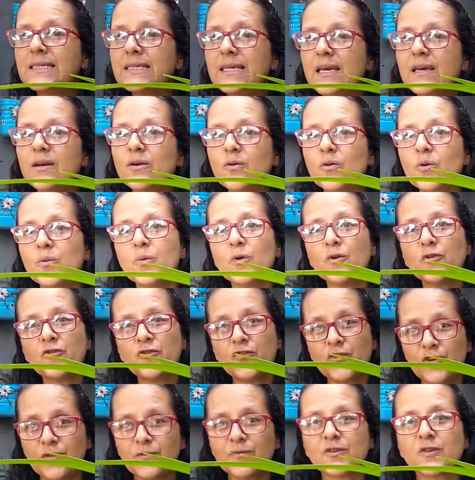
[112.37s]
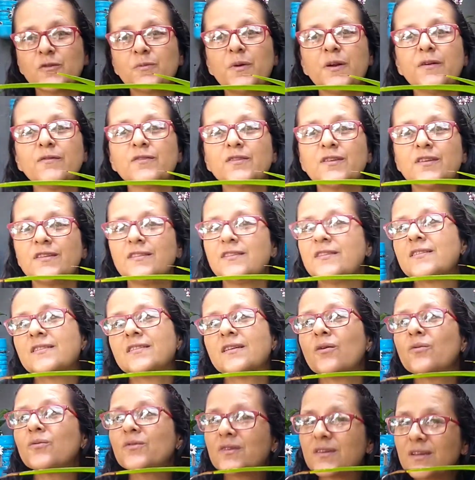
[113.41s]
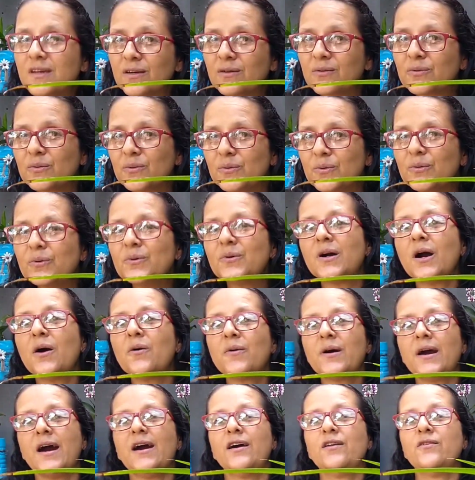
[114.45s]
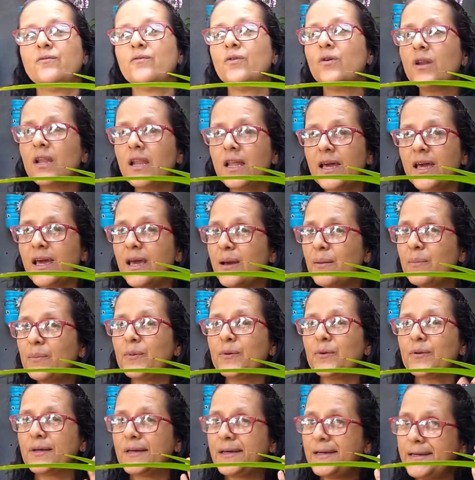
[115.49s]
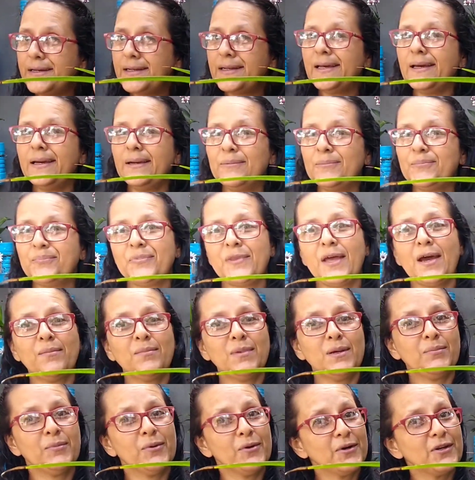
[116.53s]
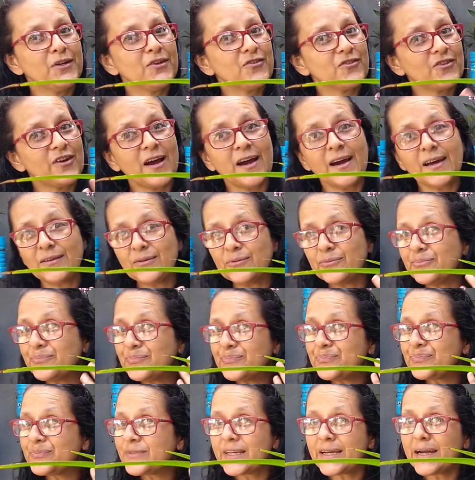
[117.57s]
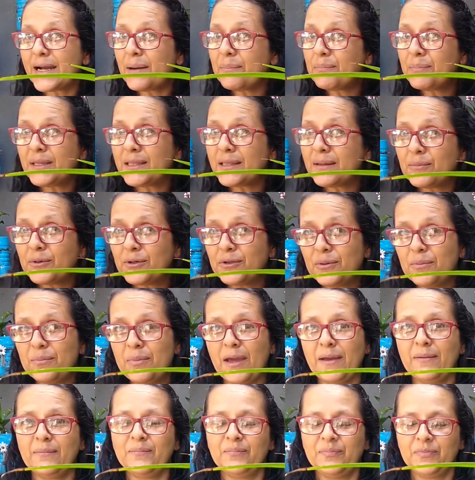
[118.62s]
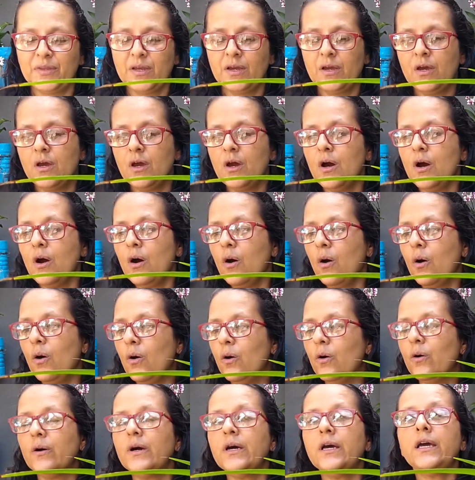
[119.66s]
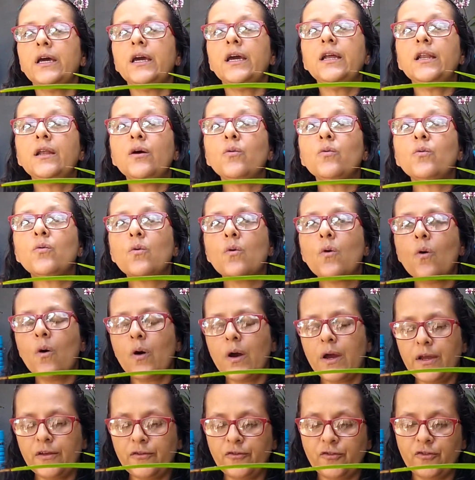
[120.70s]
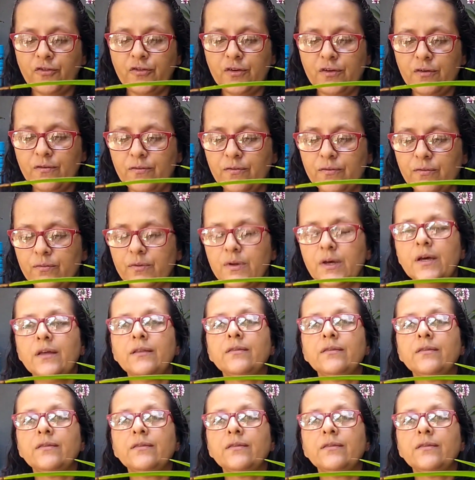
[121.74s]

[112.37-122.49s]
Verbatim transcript: cinco motivos para vocês estar usando o calcário. Vou ler porque, né, a memória já não capita muito bem. Ó, ele é um corretivo